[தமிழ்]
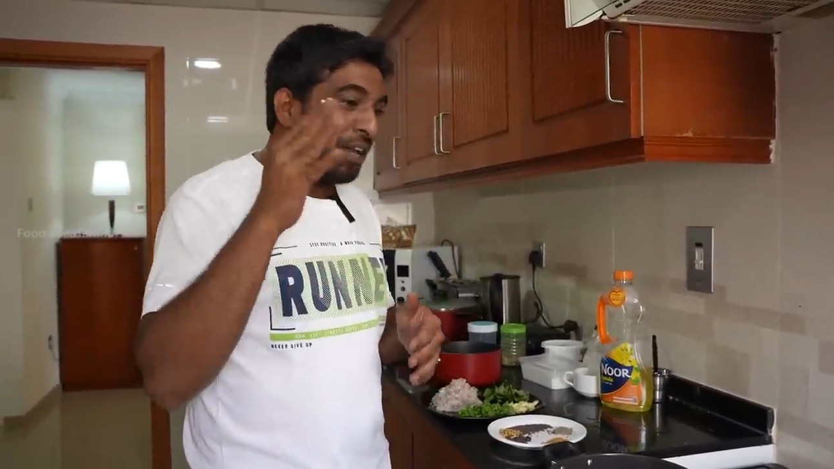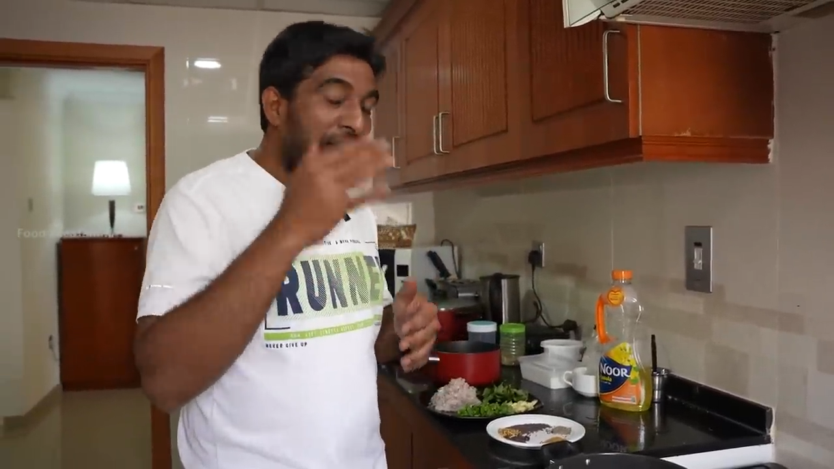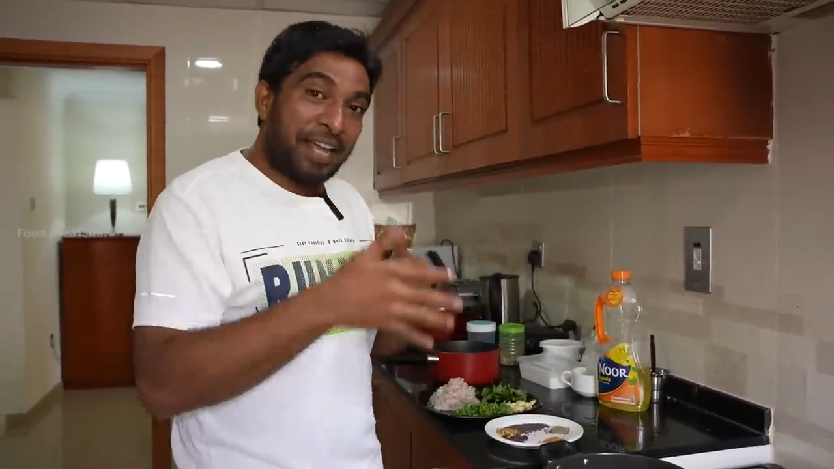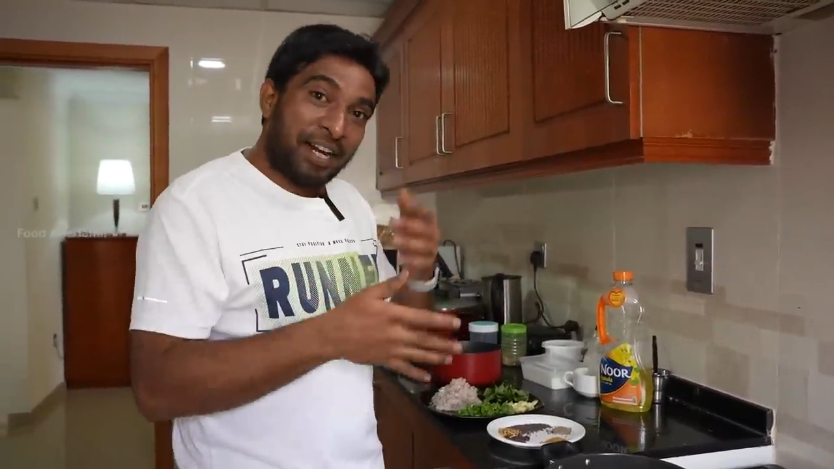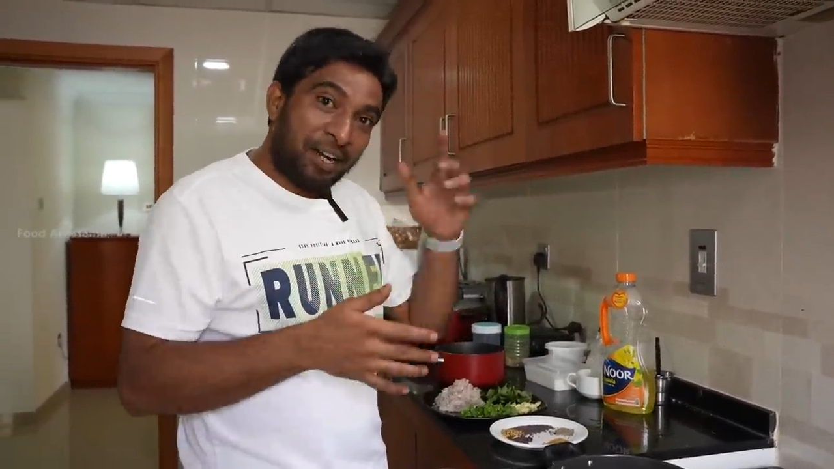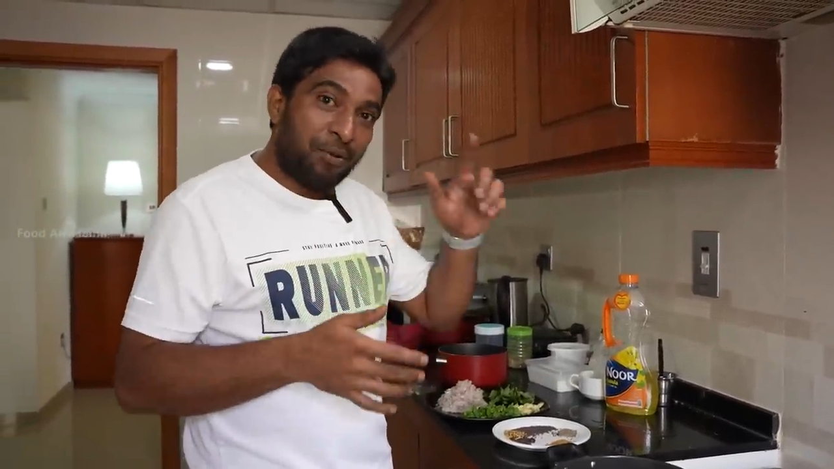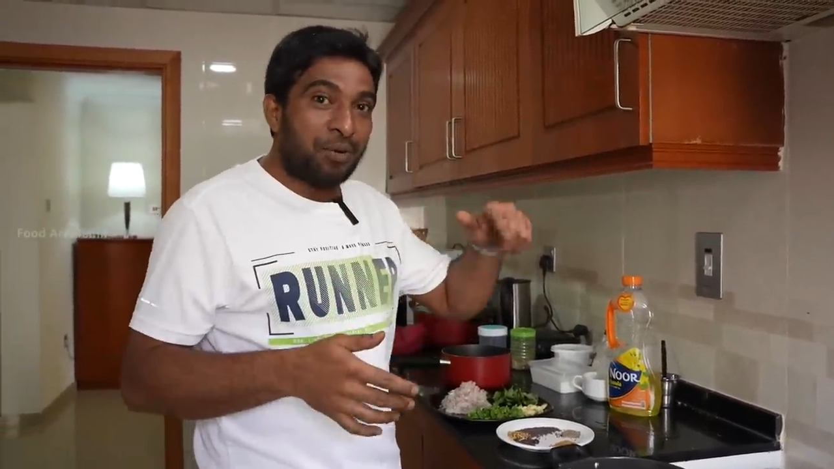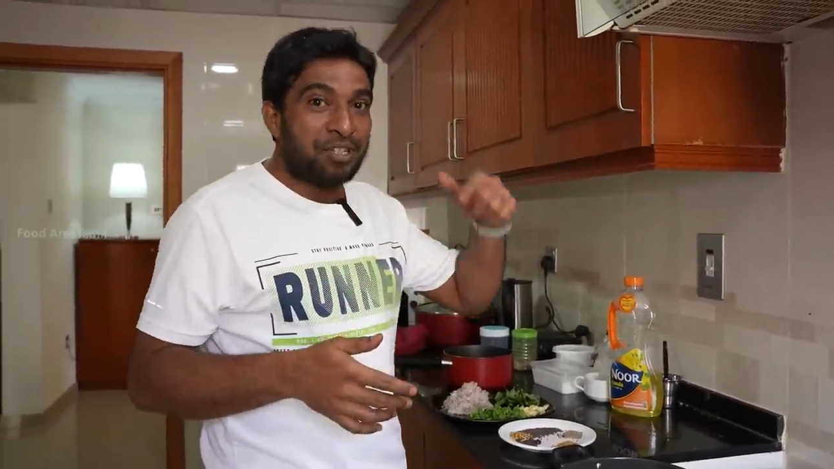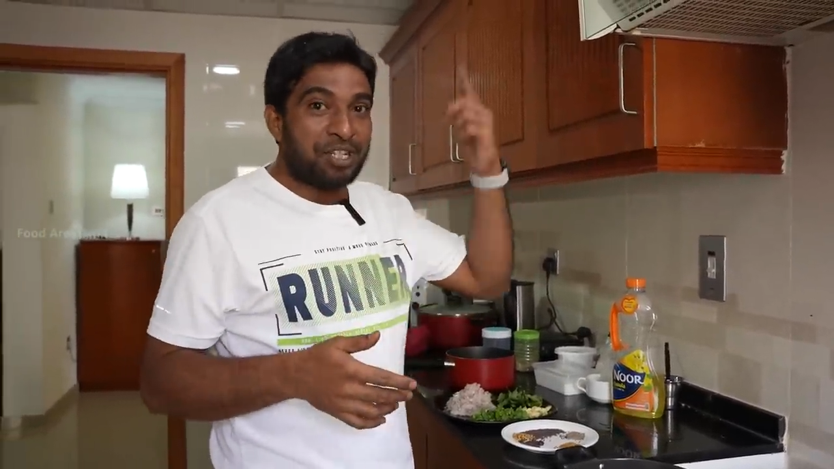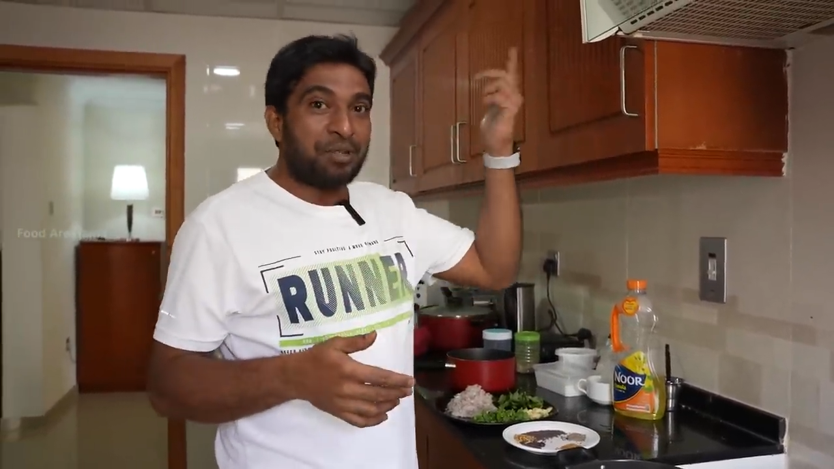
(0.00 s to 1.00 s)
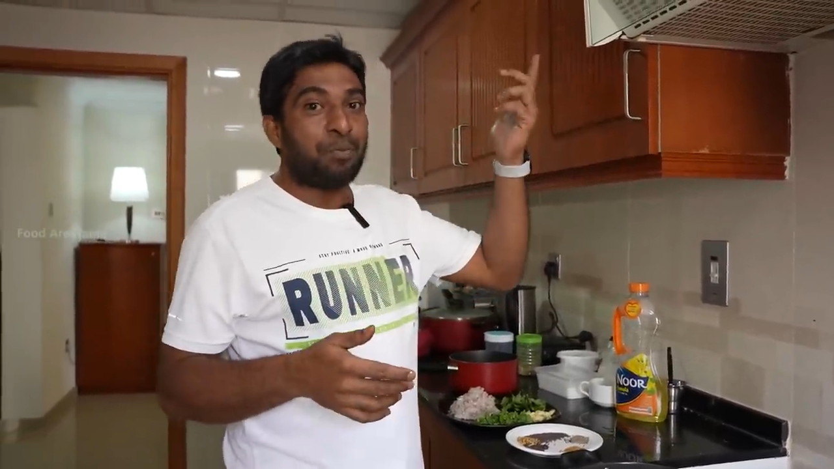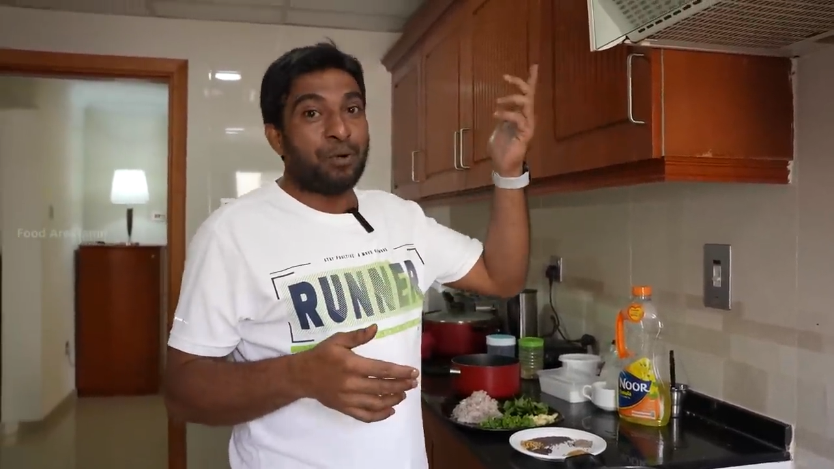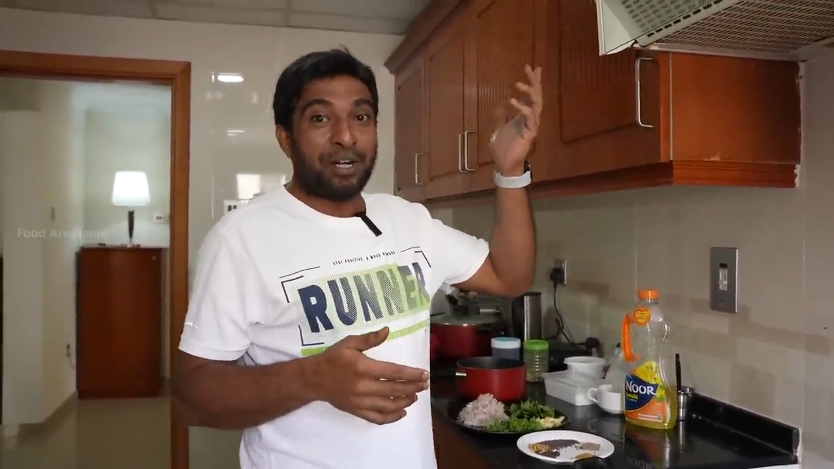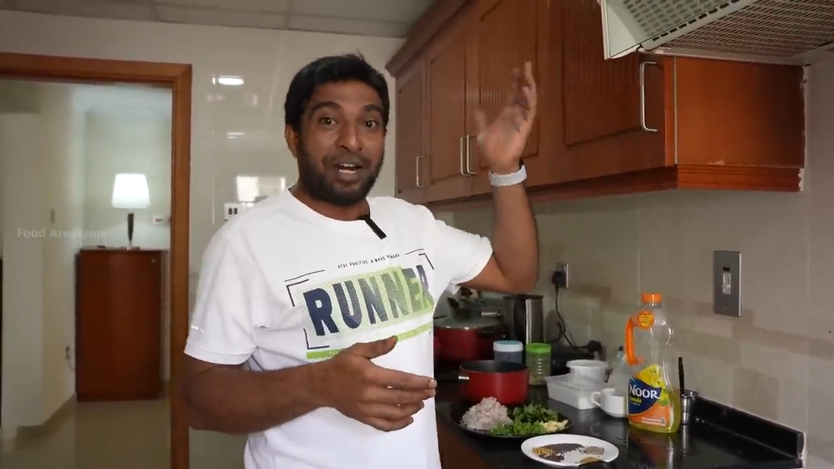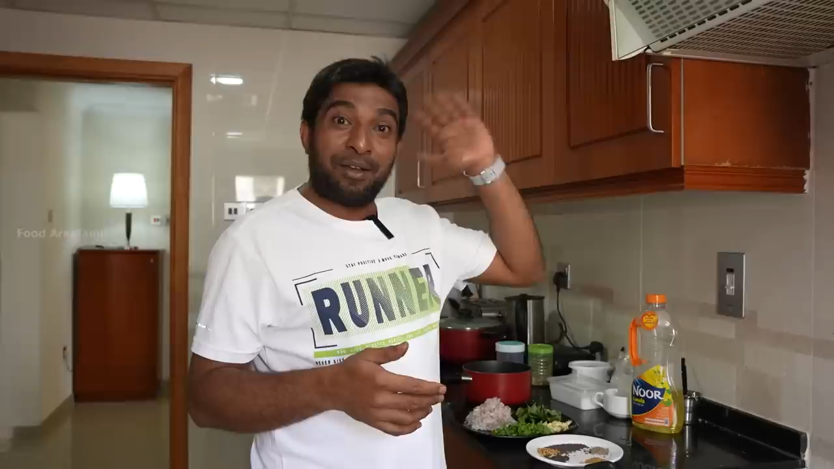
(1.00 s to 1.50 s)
நான் ஏற்கனவே கூட செஞ்சு போட்டிருக்கேன்